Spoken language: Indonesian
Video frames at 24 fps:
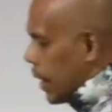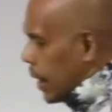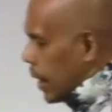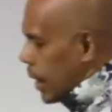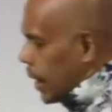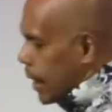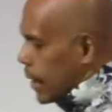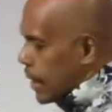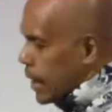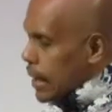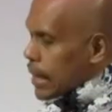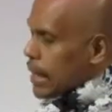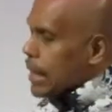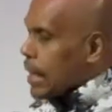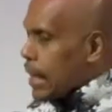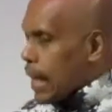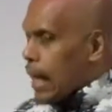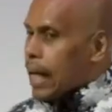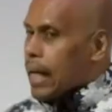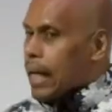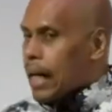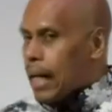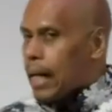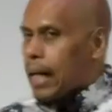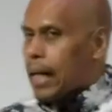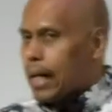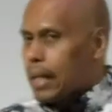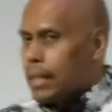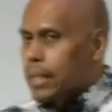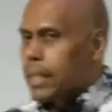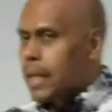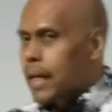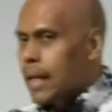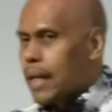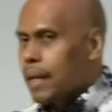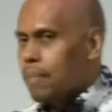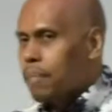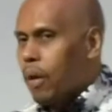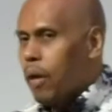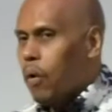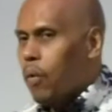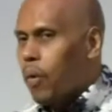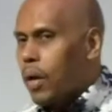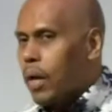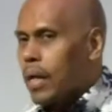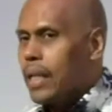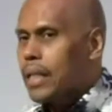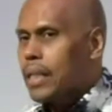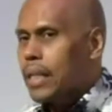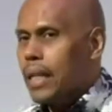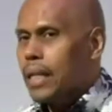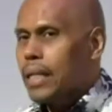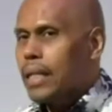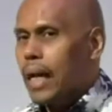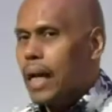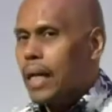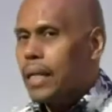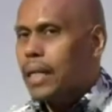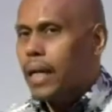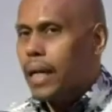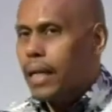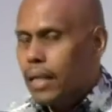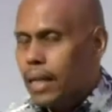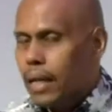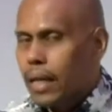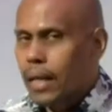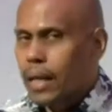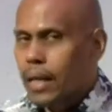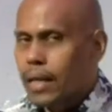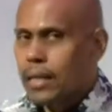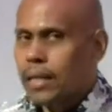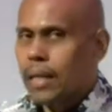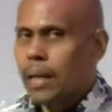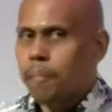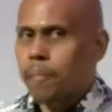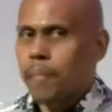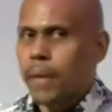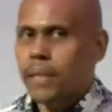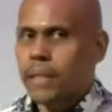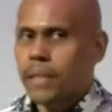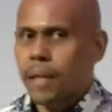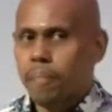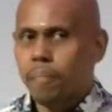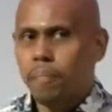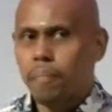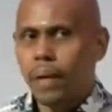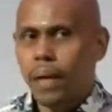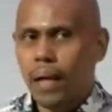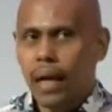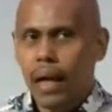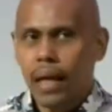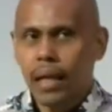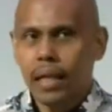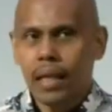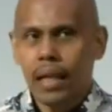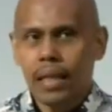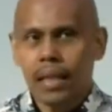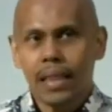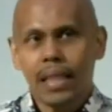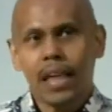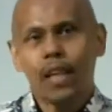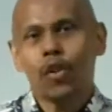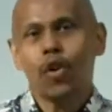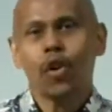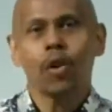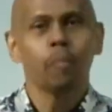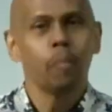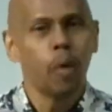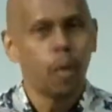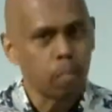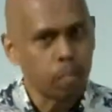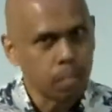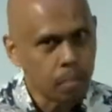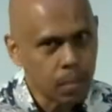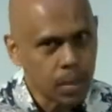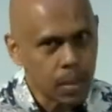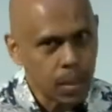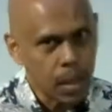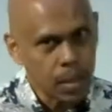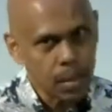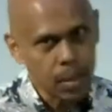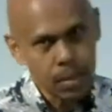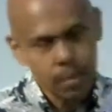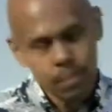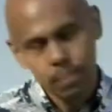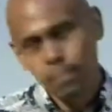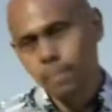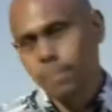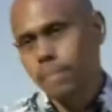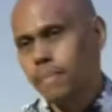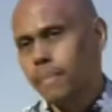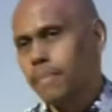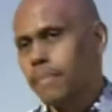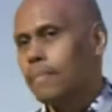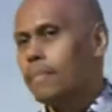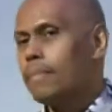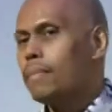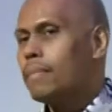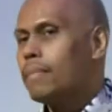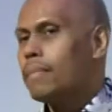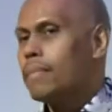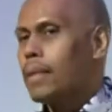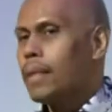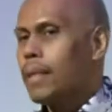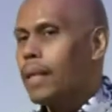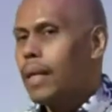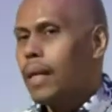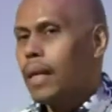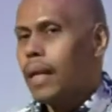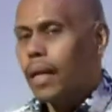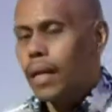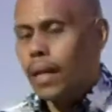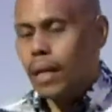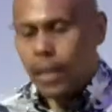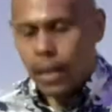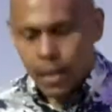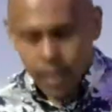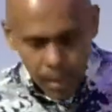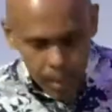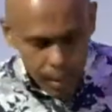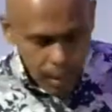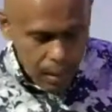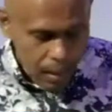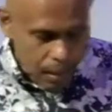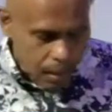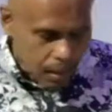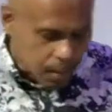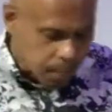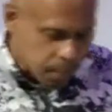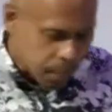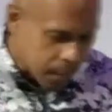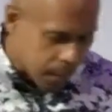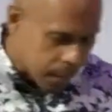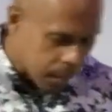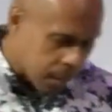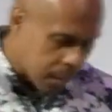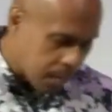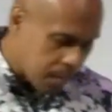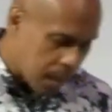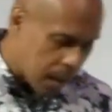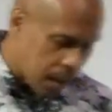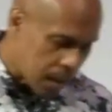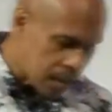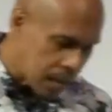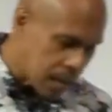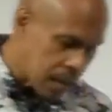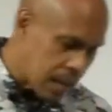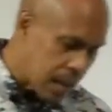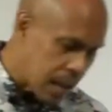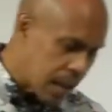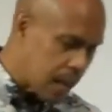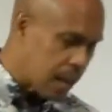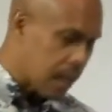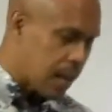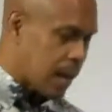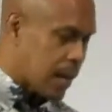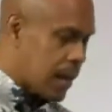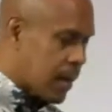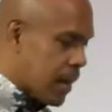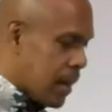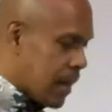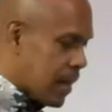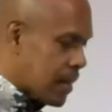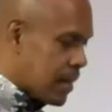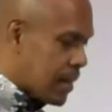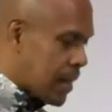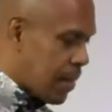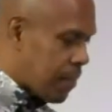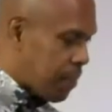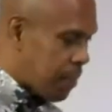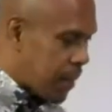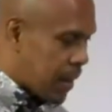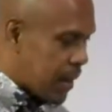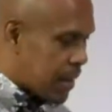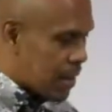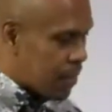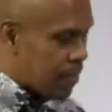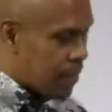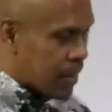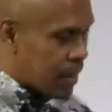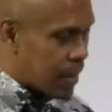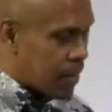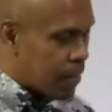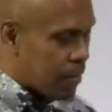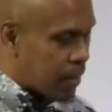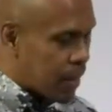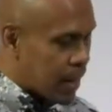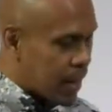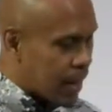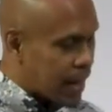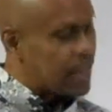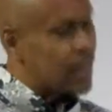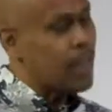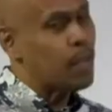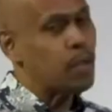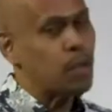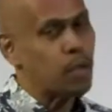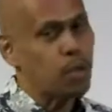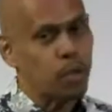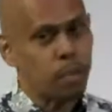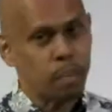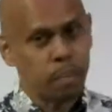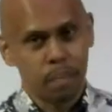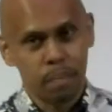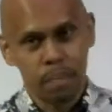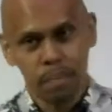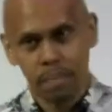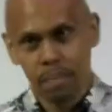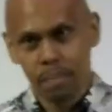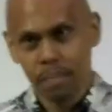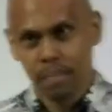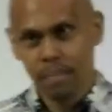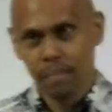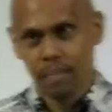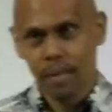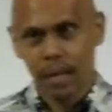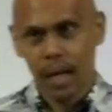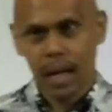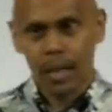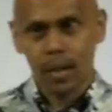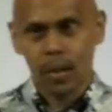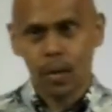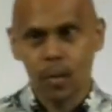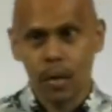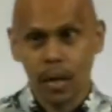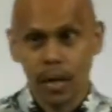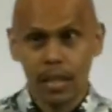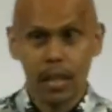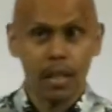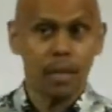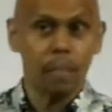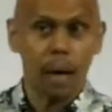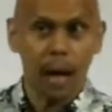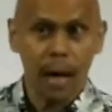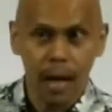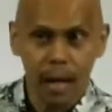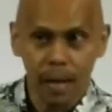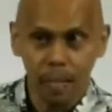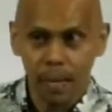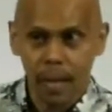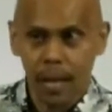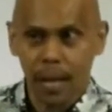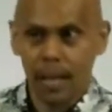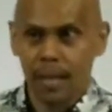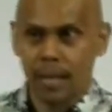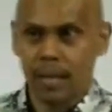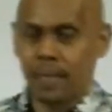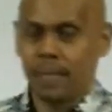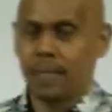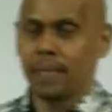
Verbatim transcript: Kita tidak akan rasa bahwa kita dianiaya sampai-sampai ada teror bom misalnya. Kita tidak akan pernah merasa dianiaya sampai tiba-tiba gereja ditutup atau gereja dibakar malahan.